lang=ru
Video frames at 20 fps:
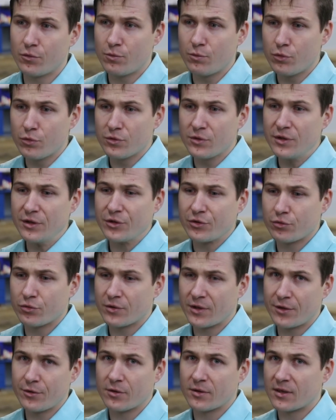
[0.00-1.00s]
в любую
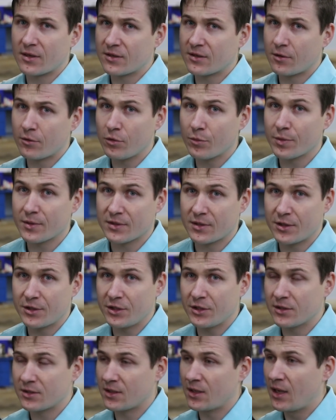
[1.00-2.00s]
дырочку найдет, она все равно
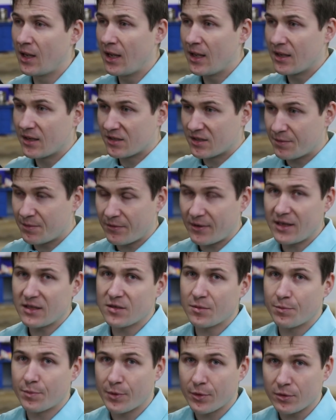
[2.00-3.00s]
просочится.
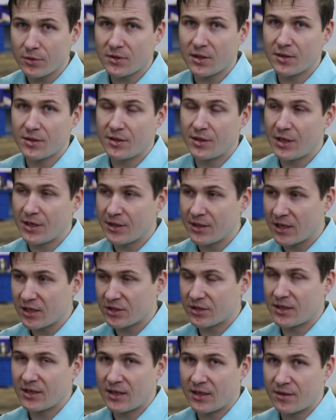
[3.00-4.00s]
Забивается просто
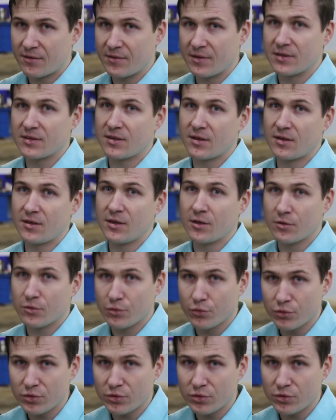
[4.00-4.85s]
дренажные отверстия. Их